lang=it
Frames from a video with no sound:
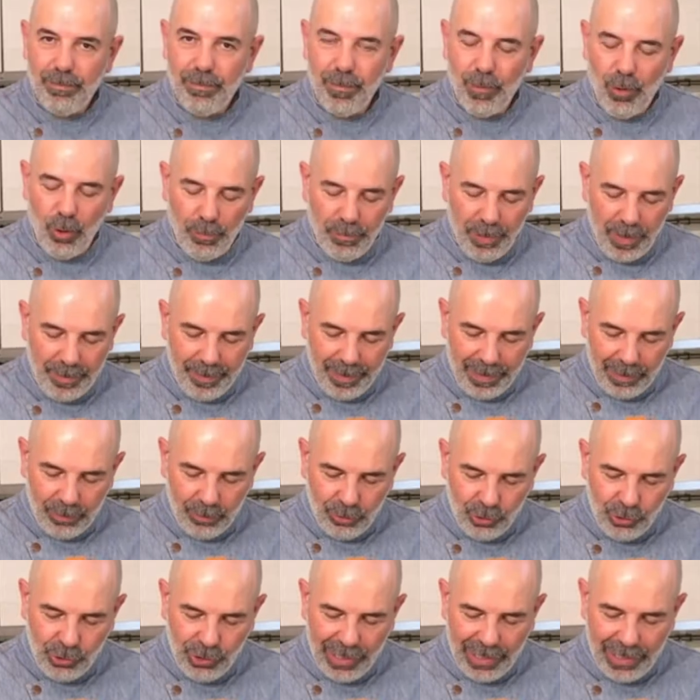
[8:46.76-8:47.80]
ho
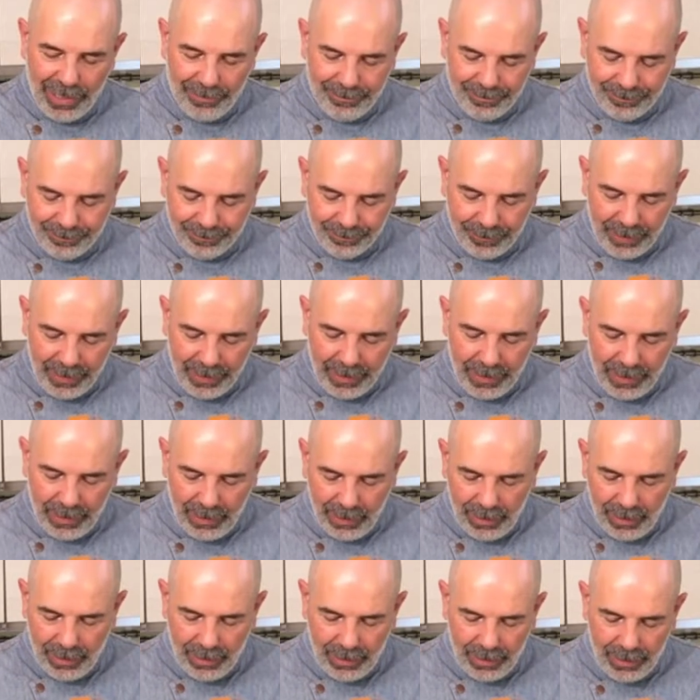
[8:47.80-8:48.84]
preparato già
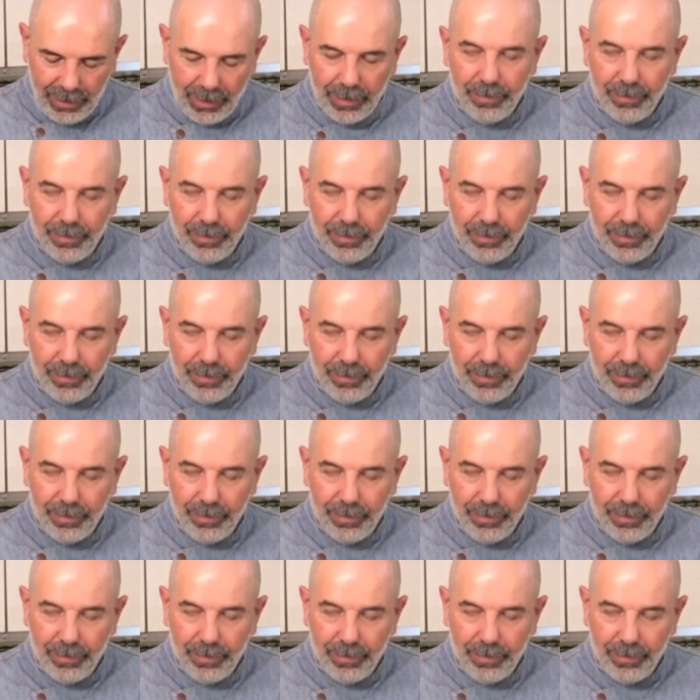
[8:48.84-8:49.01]
il,